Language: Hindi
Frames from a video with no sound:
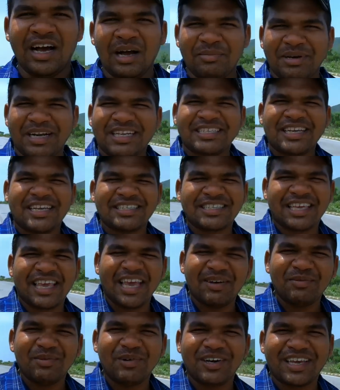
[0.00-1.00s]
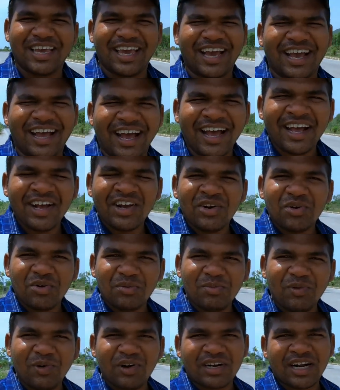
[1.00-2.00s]
हमारे साथ कैम हो गया
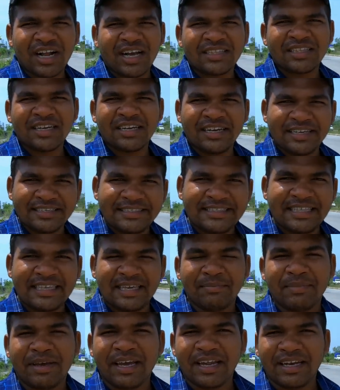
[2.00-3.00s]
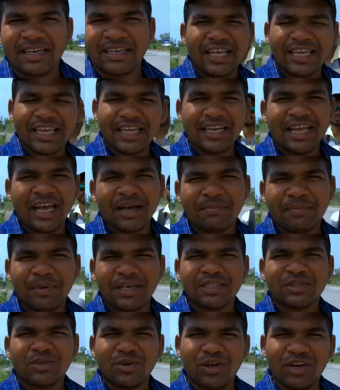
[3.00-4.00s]
वो बोल रहा था नज़दीक में है लेकिन यहाँ
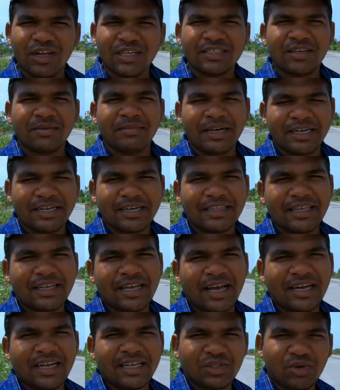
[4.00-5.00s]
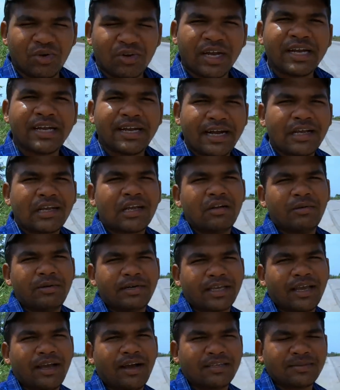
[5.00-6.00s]
पे 1600 मीटर दिखा रहा है जो कि डेढ़
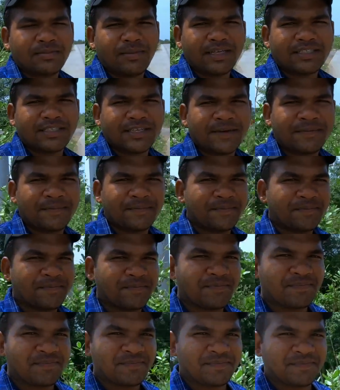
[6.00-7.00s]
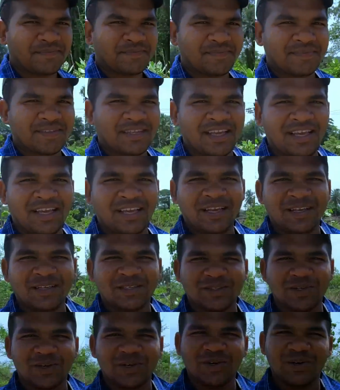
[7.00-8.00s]
किलोमीटर के आसपास है
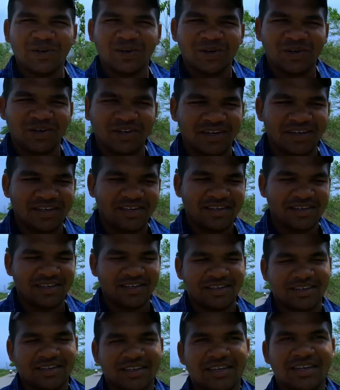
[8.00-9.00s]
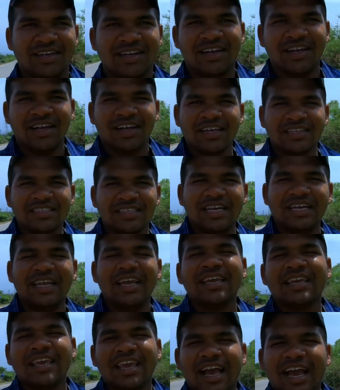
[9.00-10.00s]
सो so,
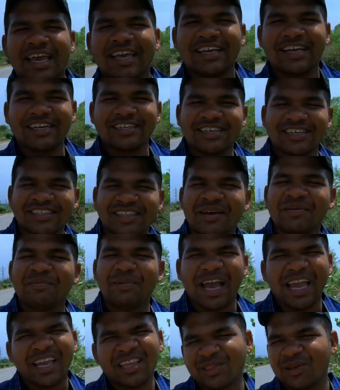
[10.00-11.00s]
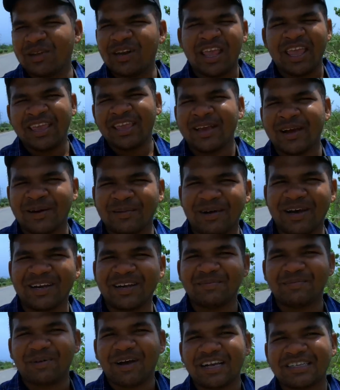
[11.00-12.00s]
चलिए क्या ही कर सकते हैं बाइक तो नहीं है
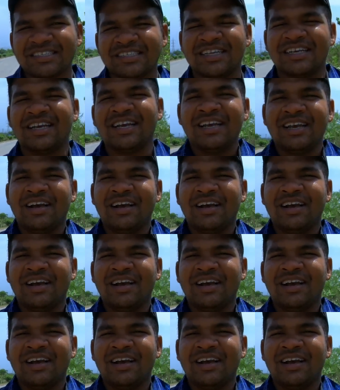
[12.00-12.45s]
हमारे पास